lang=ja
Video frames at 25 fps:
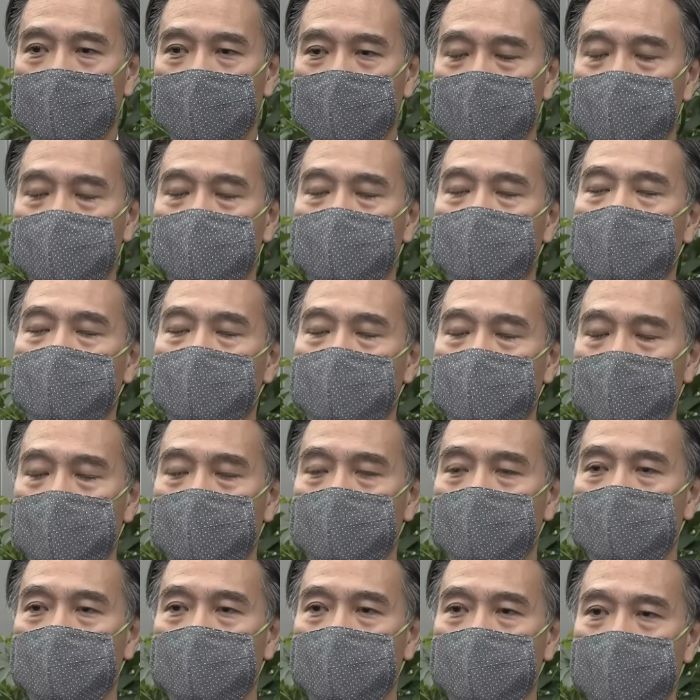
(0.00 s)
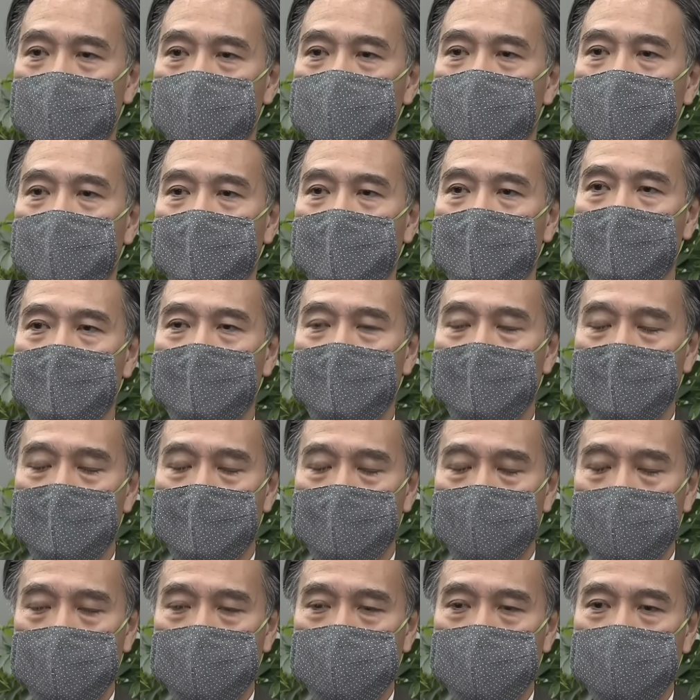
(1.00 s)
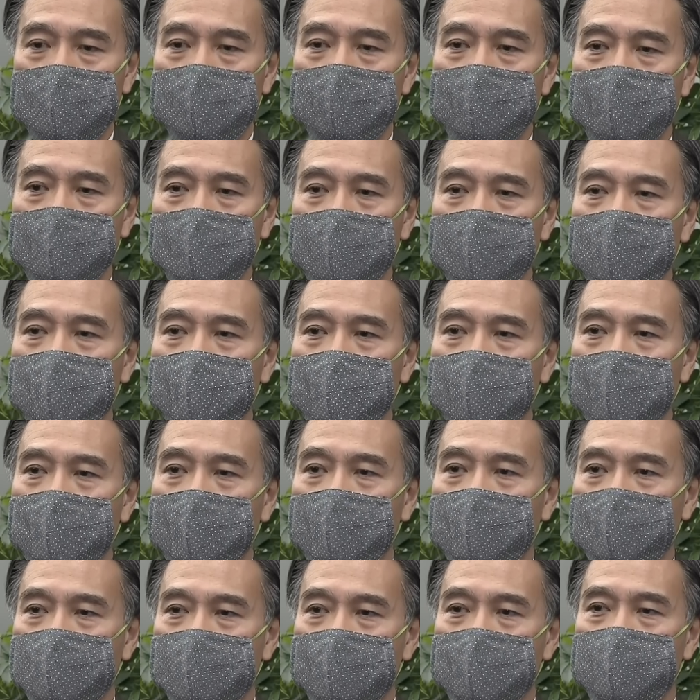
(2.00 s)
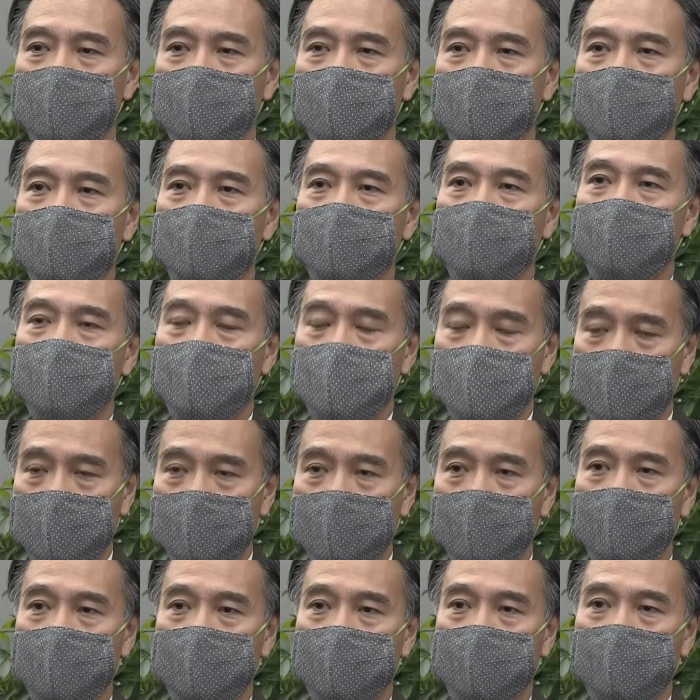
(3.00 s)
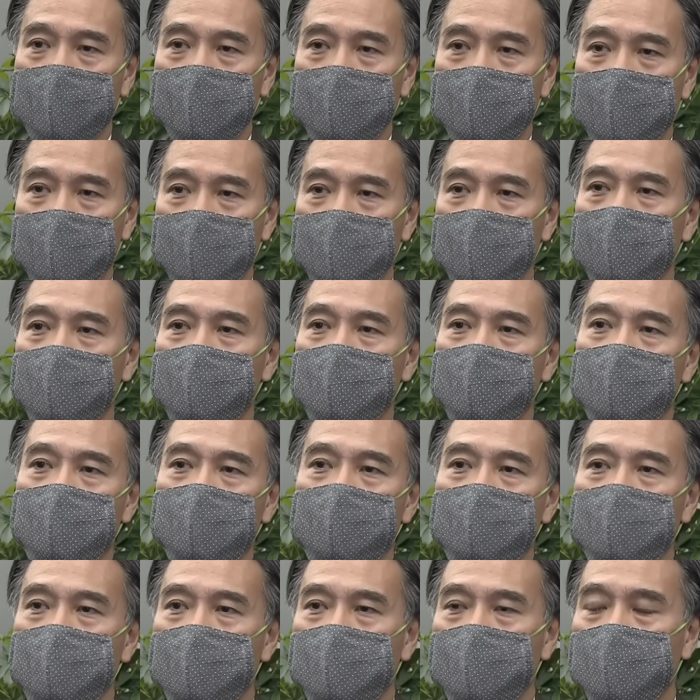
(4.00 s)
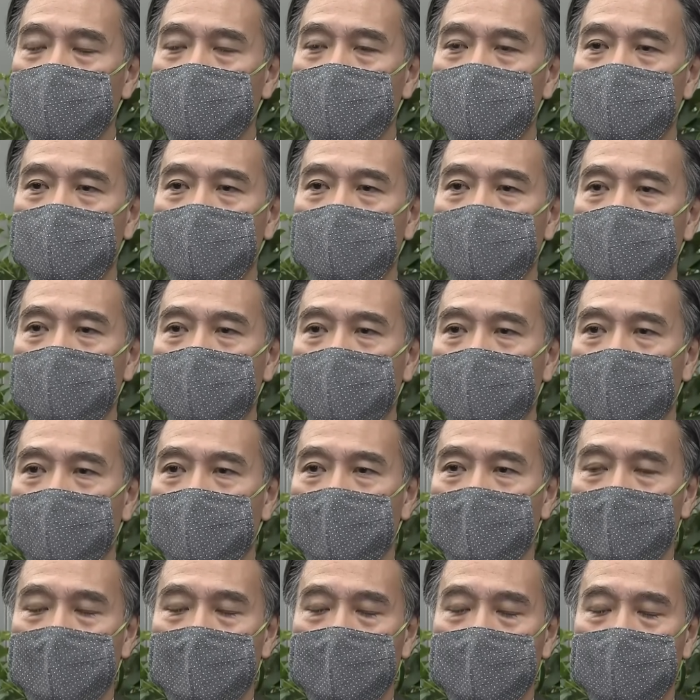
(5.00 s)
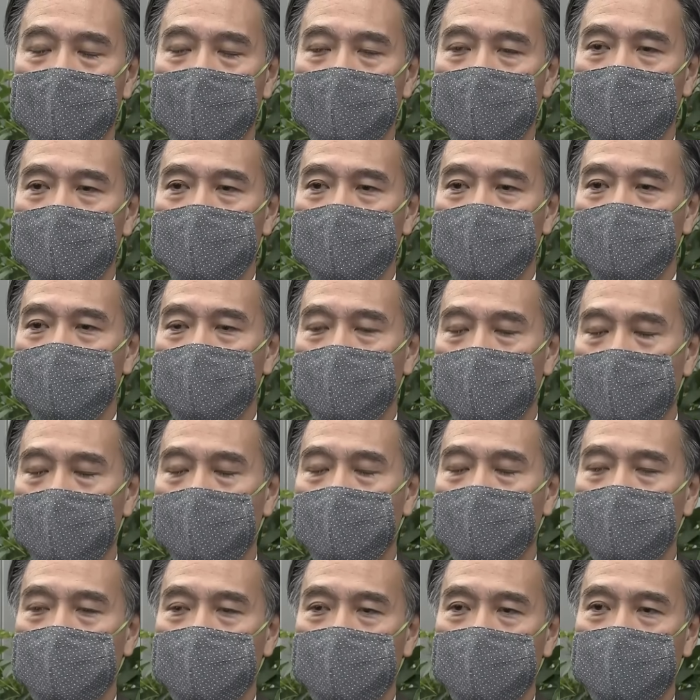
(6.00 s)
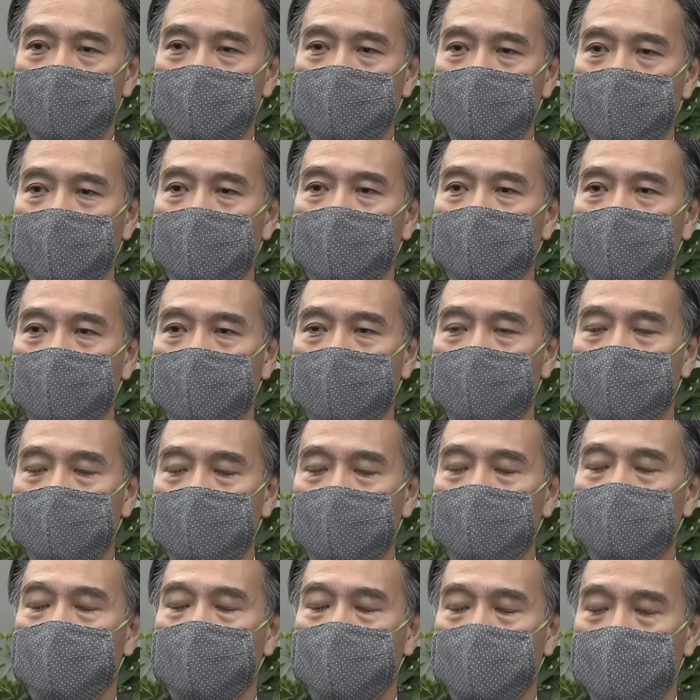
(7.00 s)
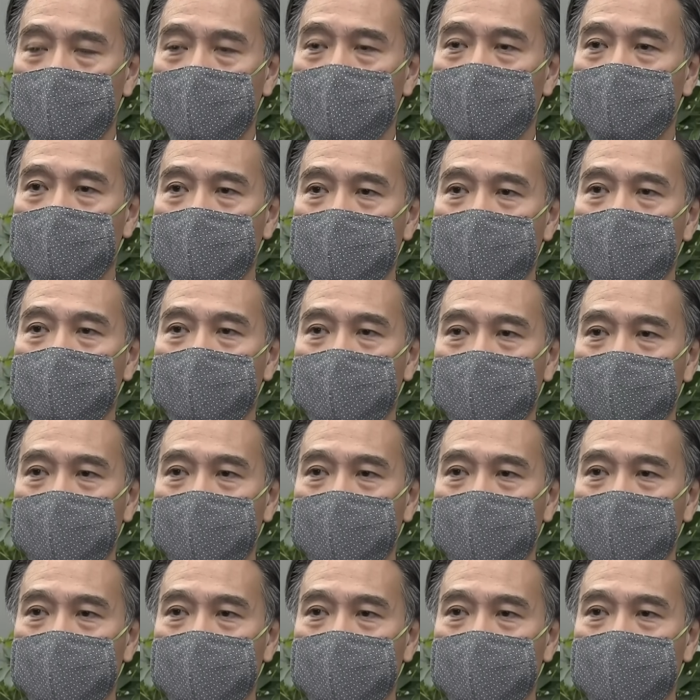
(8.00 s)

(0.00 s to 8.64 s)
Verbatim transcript: 必要になってまいりますので、まあ、そうしたものに対する、まあ、支援ということについては、県として考えていく必要があるというふうに思っています。